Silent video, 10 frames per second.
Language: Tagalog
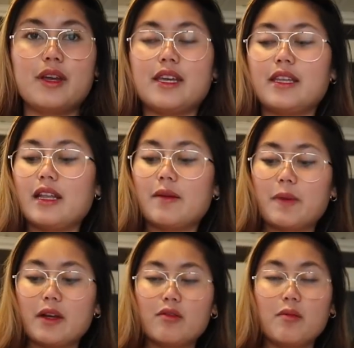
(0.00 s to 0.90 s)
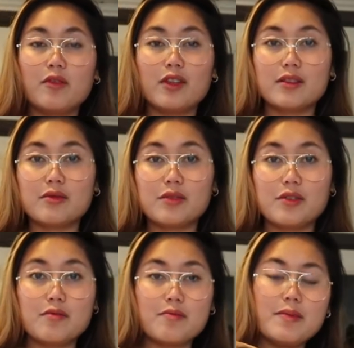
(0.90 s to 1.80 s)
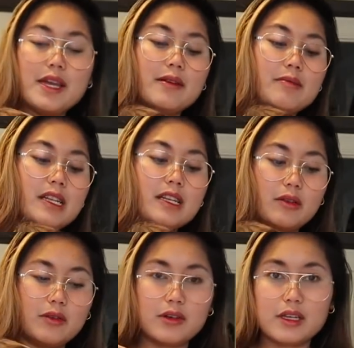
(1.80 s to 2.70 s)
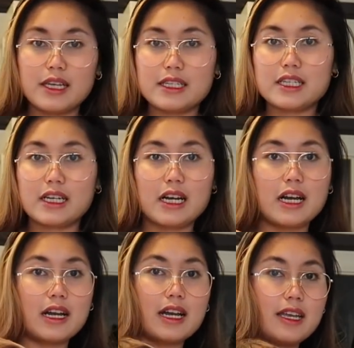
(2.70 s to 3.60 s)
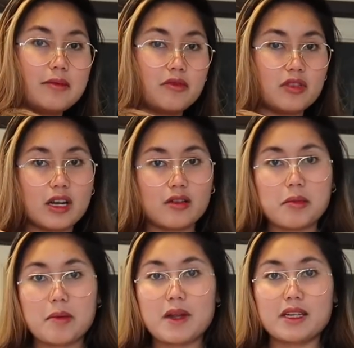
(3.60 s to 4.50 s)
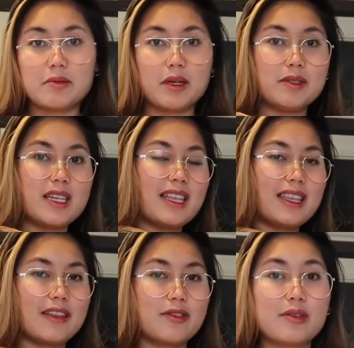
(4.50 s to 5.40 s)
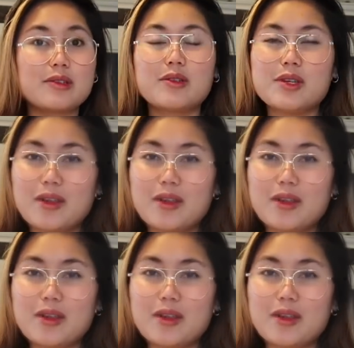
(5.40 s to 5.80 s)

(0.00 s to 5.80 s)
ayan, ilapag ko muna to yung baby na to. Eh, tsaka kakain muna ako may platter babes. And then, talk to you